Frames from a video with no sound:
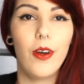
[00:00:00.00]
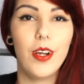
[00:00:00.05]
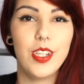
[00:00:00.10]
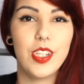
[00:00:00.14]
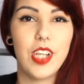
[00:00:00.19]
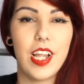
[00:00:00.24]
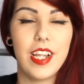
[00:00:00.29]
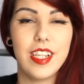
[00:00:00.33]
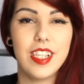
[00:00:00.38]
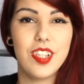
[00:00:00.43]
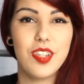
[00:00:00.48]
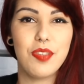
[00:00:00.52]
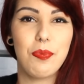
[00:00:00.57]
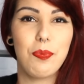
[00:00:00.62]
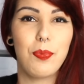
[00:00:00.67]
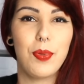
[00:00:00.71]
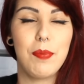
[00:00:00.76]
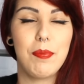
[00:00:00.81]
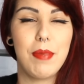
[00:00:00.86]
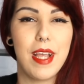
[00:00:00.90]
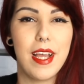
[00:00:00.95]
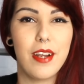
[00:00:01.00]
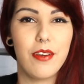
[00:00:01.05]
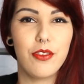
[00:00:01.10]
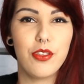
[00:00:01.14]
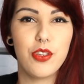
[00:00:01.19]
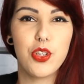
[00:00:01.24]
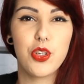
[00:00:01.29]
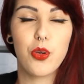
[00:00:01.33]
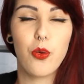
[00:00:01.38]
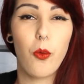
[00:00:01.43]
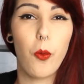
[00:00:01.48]
Oi gente, primeiro
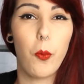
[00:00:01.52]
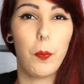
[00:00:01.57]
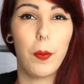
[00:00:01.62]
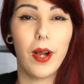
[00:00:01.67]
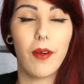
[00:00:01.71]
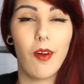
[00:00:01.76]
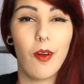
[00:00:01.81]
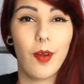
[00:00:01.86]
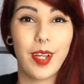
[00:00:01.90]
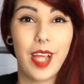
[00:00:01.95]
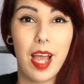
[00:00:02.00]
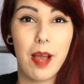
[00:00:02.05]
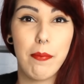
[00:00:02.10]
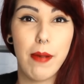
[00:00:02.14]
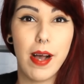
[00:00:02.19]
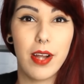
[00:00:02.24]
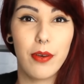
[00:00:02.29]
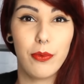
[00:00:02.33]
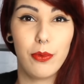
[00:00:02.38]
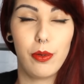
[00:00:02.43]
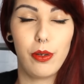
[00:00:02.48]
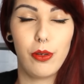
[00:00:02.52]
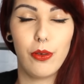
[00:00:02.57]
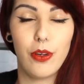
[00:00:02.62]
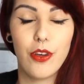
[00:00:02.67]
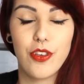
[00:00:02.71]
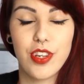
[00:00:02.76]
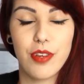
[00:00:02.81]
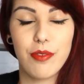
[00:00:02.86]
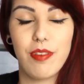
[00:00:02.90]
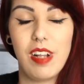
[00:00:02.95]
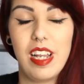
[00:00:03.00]
desculpa qualquer barulho,
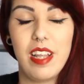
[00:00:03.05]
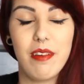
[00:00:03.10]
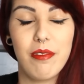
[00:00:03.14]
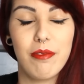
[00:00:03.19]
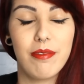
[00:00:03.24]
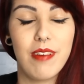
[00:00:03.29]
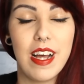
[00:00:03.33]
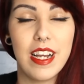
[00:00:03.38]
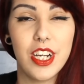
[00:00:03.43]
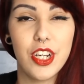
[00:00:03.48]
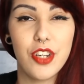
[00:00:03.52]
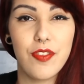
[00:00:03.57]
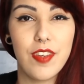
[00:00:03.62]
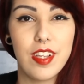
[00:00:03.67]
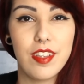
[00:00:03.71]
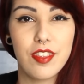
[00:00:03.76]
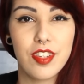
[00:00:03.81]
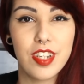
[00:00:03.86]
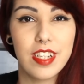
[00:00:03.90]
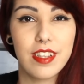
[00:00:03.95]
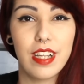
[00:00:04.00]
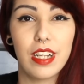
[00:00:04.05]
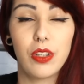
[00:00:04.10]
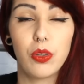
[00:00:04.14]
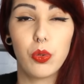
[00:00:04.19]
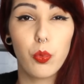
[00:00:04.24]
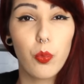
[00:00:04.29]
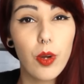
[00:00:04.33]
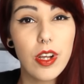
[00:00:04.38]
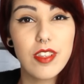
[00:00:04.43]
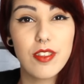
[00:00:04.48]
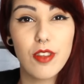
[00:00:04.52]
eu já falei várias vezes que tem
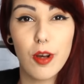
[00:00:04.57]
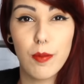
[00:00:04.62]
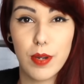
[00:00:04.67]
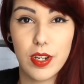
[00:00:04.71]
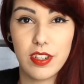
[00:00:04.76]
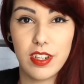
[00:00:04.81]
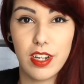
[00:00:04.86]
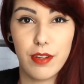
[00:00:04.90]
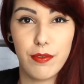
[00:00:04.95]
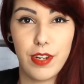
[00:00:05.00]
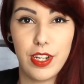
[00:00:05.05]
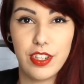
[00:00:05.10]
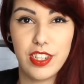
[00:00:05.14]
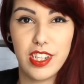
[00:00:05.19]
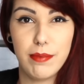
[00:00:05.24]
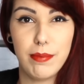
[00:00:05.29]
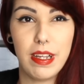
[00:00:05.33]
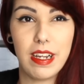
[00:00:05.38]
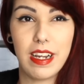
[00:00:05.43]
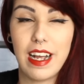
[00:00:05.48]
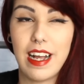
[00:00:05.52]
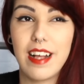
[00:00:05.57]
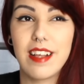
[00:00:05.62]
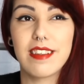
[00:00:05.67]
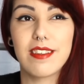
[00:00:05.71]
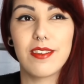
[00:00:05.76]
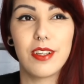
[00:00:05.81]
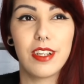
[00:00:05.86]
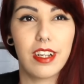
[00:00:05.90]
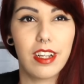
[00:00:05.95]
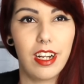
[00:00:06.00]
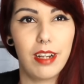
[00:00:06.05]
duas obras na frente da minha casa,
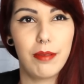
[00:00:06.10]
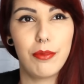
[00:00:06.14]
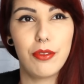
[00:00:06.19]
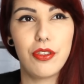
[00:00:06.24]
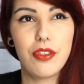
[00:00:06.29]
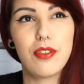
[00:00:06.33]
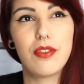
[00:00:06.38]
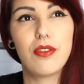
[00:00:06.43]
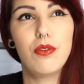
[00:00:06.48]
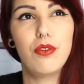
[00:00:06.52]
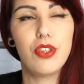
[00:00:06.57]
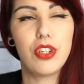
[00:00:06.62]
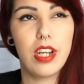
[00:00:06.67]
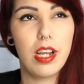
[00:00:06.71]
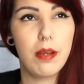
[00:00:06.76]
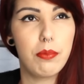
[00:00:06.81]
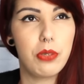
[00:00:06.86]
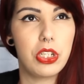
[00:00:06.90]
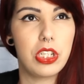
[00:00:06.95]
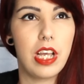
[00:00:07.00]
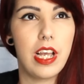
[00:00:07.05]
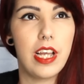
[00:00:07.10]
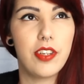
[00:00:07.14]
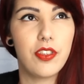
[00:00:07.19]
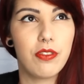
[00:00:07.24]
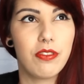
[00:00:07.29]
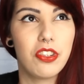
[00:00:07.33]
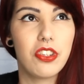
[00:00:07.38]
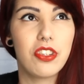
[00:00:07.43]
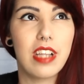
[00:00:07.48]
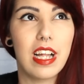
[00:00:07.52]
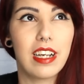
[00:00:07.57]
eu reclamo disso no Snapchat,
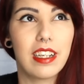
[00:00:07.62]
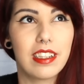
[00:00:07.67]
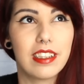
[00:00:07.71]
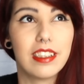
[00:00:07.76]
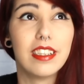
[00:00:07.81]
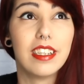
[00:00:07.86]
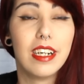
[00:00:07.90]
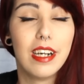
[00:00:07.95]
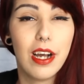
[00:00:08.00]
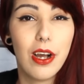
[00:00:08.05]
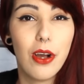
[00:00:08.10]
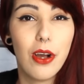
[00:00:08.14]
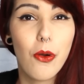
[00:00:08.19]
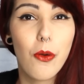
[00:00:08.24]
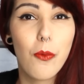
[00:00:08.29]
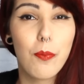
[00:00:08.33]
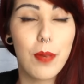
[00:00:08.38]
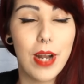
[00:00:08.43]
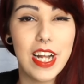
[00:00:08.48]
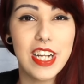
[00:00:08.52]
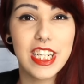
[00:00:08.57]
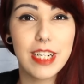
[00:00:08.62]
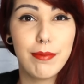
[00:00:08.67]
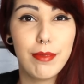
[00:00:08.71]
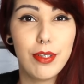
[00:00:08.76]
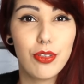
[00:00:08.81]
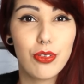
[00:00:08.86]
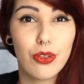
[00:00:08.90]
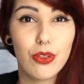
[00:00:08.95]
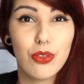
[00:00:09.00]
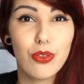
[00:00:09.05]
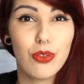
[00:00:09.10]
no Instagram,
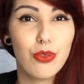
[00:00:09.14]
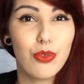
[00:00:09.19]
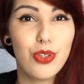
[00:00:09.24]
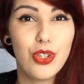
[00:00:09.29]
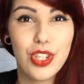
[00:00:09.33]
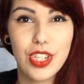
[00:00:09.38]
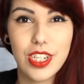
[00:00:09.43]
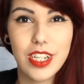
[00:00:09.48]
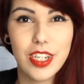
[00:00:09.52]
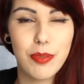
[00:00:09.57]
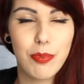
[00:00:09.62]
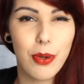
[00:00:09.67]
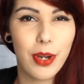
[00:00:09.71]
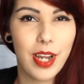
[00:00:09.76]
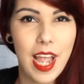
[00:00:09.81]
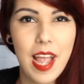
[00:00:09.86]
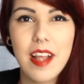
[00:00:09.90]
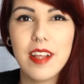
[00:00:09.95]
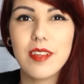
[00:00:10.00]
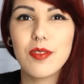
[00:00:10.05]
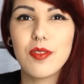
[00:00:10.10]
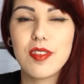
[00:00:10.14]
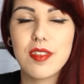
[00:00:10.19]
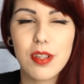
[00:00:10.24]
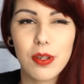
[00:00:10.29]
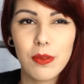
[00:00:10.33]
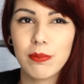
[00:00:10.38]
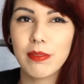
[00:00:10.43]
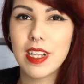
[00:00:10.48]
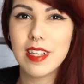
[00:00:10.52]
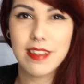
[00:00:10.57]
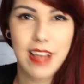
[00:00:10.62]
praticamente todos os dias, porque é isso, de
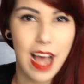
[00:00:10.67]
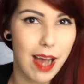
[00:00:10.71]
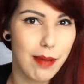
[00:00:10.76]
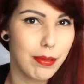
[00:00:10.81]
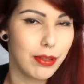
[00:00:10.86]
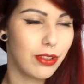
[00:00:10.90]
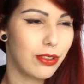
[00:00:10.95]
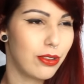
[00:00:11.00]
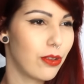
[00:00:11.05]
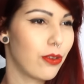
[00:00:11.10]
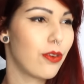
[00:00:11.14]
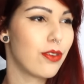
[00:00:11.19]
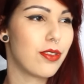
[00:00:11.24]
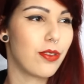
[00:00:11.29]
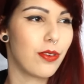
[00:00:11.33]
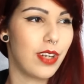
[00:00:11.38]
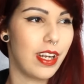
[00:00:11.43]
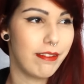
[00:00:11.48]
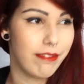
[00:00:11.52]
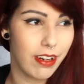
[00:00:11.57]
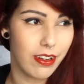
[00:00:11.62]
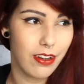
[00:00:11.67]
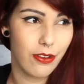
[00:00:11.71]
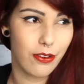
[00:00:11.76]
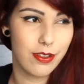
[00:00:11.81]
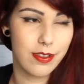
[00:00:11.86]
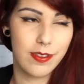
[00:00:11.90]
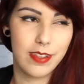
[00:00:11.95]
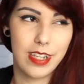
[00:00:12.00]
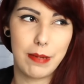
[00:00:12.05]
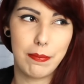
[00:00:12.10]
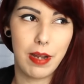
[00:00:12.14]
segunda a sábado eu não consigo gravar, não
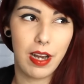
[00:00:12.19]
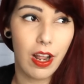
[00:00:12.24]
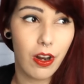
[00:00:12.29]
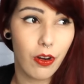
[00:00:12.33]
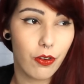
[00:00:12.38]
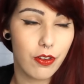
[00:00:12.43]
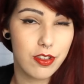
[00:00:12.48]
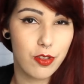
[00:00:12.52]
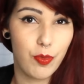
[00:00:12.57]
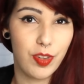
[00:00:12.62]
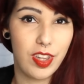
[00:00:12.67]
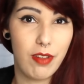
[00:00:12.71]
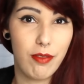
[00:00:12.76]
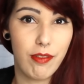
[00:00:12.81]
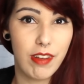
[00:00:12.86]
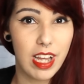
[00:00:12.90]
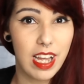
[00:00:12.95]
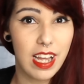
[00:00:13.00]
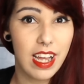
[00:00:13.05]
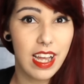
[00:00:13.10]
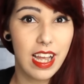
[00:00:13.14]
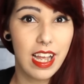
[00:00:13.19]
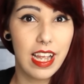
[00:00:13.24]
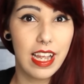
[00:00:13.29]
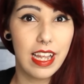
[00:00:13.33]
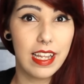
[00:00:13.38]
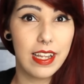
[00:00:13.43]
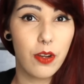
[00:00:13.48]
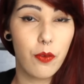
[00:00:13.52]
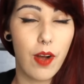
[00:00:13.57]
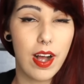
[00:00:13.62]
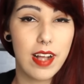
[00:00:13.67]
consigo trabalhar, não consigo TV
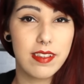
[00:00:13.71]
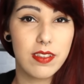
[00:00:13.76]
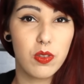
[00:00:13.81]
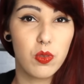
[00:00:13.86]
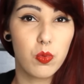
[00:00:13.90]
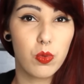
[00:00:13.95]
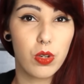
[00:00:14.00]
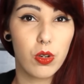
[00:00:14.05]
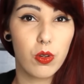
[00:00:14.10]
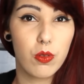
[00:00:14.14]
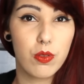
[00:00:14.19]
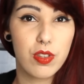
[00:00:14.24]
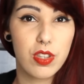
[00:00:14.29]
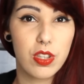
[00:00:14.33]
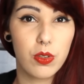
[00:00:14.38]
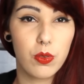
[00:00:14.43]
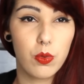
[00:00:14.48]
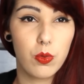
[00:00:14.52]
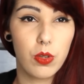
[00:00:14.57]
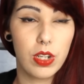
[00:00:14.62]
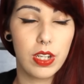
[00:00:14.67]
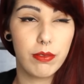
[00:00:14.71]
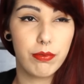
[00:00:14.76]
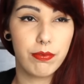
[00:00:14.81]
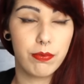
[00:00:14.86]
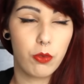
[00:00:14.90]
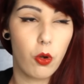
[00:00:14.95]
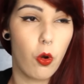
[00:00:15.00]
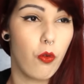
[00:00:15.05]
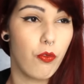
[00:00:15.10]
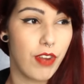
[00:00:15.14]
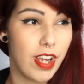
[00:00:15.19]
e quase nunca eu consigo
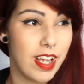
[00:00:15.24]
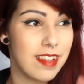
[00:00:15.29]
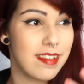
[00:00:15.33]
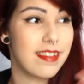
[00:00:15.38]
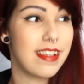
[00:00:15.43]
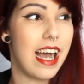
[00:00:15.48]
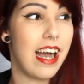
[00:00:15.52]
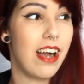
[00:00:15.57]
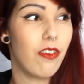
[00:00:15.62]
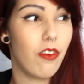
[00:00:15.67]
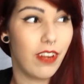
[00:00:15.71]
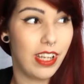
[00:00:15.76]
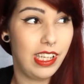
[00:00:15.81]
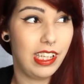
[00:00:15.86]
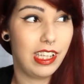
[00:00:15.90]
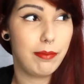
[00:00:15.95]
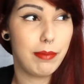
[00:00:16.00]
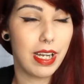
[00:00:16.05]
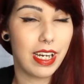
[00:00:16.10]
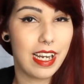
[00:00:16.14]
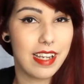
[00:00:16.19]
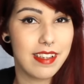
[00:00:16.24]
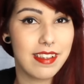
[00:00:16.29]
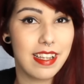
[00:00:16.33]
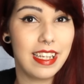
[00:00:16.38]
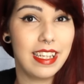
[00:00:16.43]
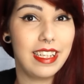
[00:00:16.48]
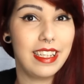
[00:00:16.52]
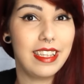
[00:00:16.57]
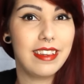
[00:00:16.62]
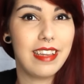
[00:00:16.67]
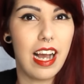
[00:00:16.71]
conversar com alguém dentro da minha casa sem
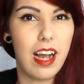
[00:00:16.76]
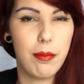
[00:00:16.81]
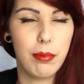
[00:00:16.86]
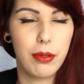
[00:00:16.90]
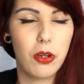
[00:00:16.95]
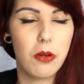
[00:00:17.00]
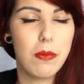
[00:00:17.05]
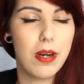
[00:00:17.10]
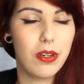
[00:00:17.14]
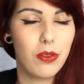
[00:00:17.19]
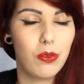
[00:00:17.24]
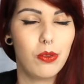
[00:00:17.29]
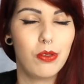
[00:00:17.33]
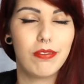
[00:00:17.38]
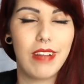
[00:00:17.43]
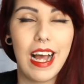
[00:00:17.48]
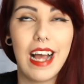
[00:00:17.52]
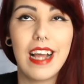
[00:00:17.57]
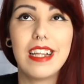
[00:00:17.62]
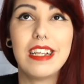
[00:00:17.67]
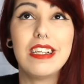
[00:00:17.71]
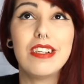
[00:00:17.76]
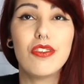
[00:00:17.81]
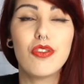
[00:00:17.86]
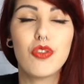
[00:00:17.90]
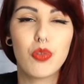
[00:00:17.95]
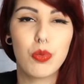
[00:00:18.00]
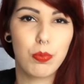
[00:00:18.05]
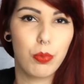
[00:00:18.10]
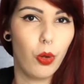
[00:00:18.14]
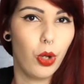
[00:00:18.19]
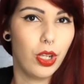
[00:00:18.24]
gritar, porque o barulho tá
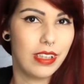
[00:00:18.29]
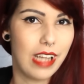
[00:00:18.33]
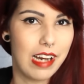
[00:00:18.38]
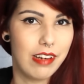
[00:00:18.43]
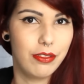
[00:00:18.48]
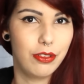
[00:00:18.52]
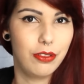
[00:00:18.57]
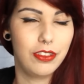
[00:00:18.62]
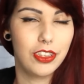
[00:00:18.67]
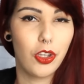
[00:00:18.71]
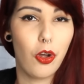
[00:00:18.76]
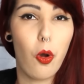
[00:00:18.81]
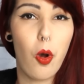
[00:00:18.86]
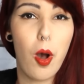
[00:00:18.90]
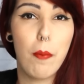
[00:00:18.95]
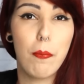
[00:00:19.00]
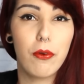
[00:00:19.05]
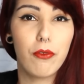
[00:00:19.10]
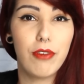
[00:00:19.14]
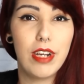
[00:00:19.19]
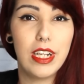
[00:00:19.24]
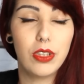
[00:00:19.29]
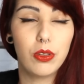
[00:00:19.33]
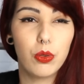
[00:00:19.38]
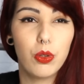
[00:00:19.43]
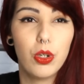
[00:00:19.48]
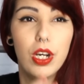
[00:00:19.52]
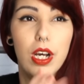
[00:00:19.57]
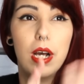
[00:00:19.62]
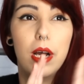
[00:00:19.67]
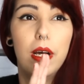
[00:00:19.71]
insuportável, então eu aproveito